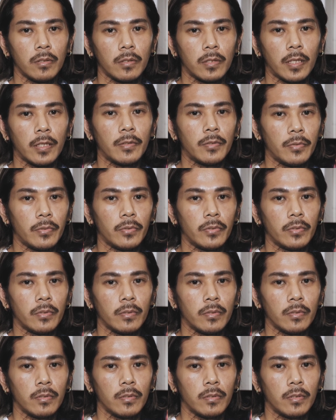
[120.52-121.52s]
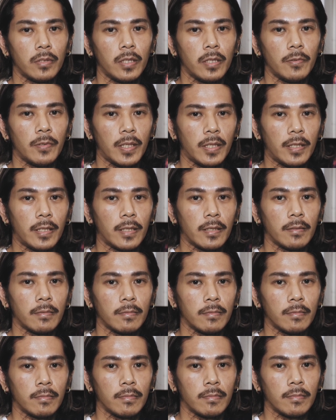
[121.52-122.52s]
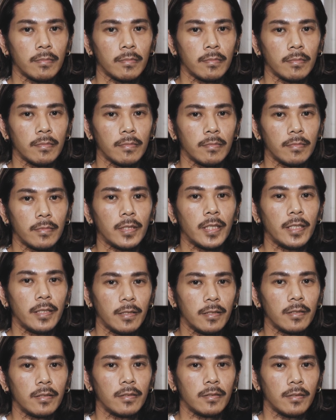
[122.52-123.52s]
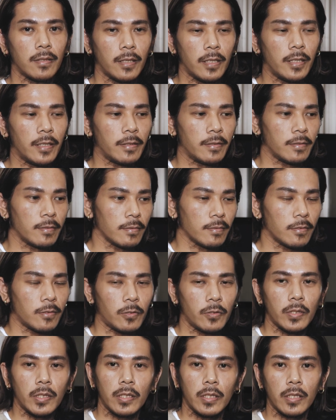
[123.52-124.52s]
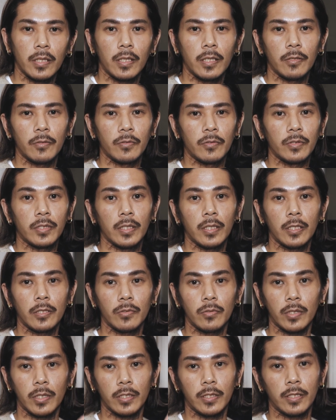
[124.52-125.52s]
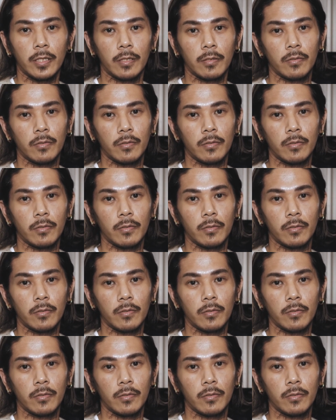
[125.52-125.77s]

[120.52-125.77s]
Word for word: タトゥーではないです。はい。これはね、あの、前回紹介した